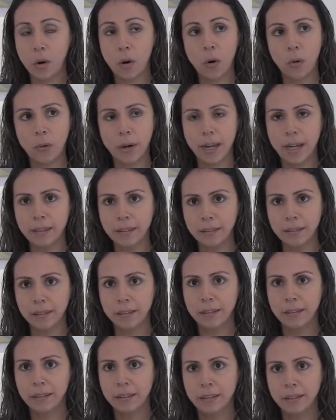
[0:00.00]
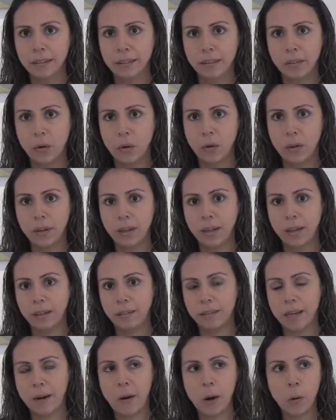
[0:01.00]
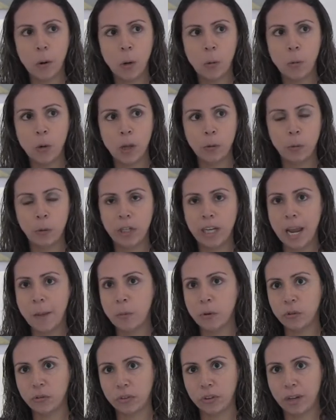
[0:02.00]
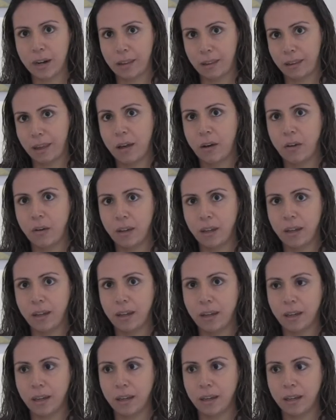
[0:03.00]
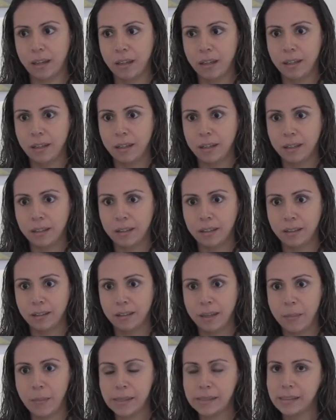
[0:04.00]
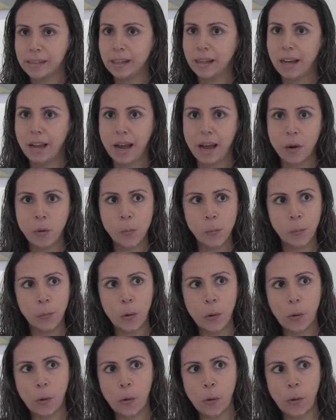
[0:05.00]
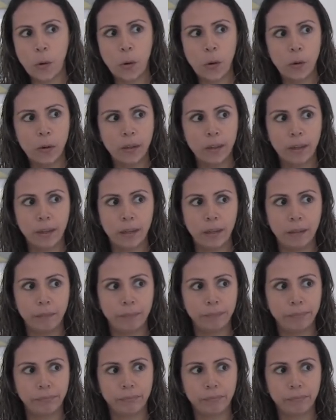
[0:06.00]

obras. ¿no? En trabajo de curaduría hemos tratado de, mezclar un poco eh,